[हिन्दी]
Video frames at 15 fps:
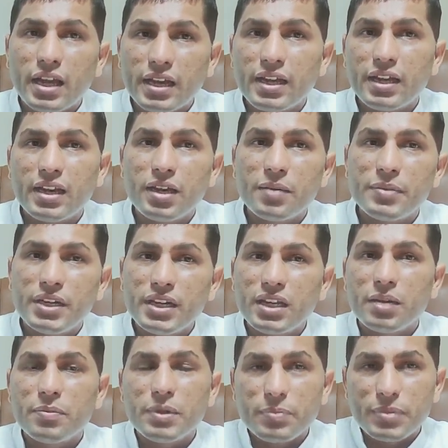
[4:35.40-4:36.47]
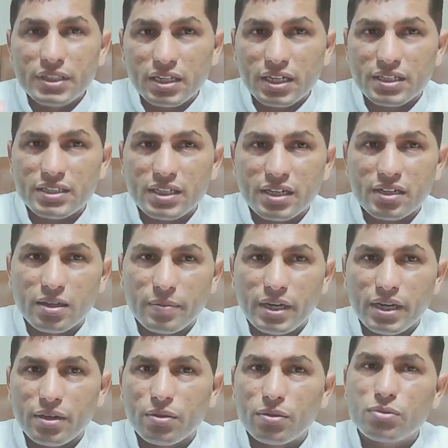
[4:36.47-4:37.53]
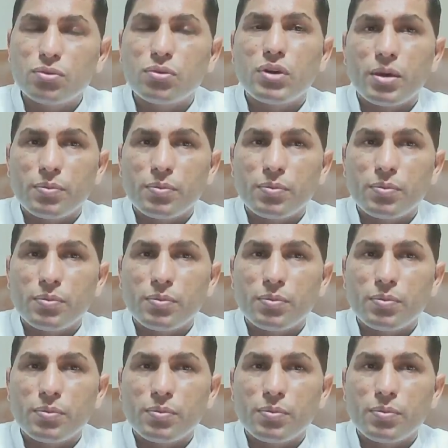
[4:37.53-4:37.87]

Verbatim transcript: अगर आप इंडिया में पंद्रह हजार कमा रहे हो तो